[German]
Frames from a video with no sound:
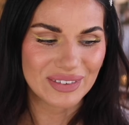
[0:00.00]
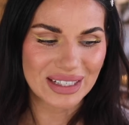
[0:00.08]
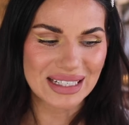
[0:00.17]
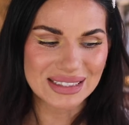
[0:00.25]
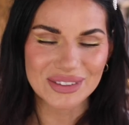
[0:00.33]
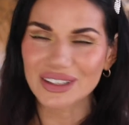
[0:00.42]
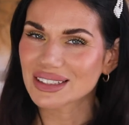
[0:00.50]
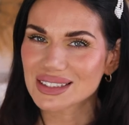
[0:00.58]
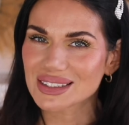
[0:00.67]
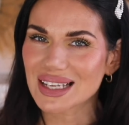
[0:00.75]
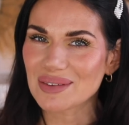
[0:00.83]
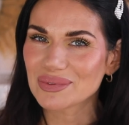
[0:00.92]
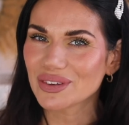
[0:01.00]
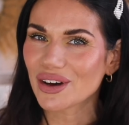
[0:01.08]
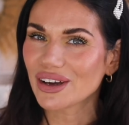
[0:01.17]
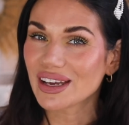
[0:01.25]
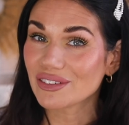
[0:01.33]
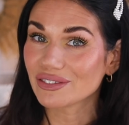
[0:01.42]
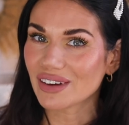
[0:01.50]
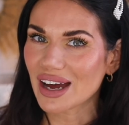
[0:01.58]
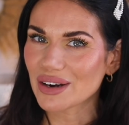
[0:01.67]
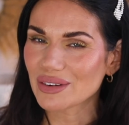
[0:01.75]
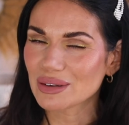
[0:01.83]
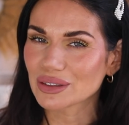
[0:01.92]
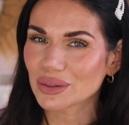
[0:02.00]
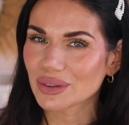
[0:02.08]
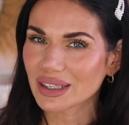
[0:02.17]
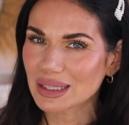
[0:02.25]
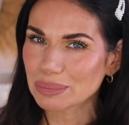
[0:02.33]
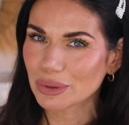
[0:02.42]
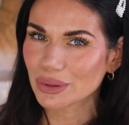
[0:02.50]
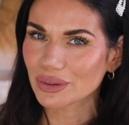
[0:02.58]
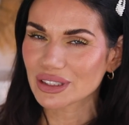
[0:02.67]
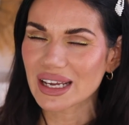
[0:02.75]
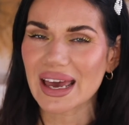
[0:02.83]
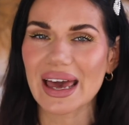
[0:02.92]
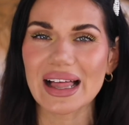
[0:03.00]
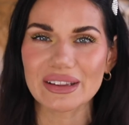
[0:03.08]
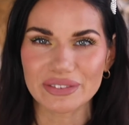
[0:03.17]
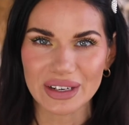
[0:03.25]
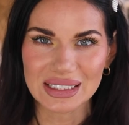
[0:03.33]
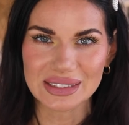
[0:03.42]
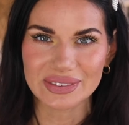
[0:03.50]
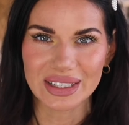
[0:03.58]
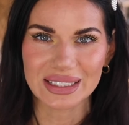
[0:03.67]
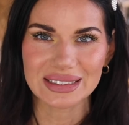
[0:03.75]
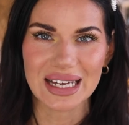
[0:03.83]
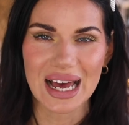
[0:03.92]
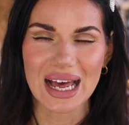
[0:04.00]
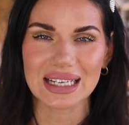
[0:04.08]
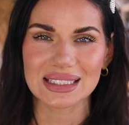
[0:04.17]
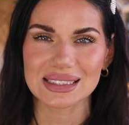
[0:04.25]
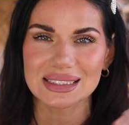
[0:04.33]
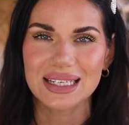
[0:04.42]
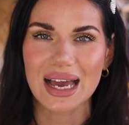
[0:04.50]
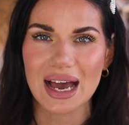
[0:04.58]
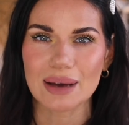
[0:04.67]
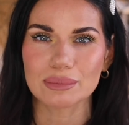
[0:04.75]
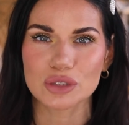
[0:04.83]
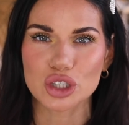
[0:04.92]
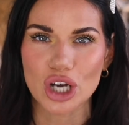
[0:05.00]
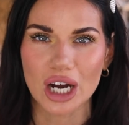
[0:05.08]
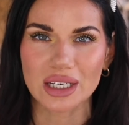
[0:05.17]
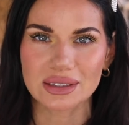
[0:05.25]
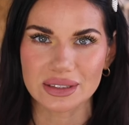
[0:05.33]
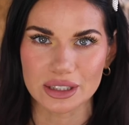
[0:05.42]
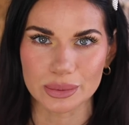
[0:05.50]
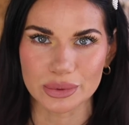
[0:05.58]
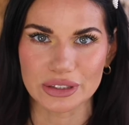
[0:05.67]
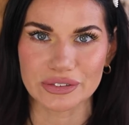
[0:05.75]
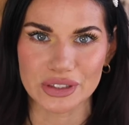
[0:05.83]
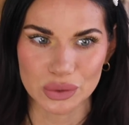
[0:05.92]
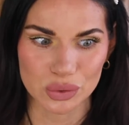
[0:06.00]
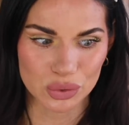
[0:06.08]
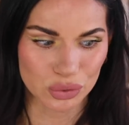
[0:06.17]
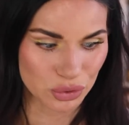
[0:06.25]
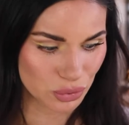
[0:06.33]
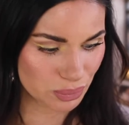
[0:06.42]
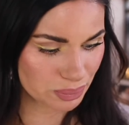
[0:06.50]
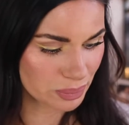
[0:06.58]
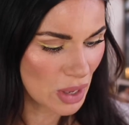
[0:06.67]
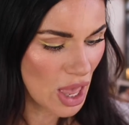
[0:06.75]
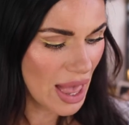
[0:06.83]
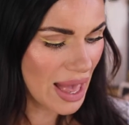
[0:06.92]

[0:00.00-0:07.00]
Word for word: Wir testen heute zusammen neue Viral Drogerieprodukte. Elf hat es wieder getan. Sie haben Charlotte Tilbury versucht zu dupen.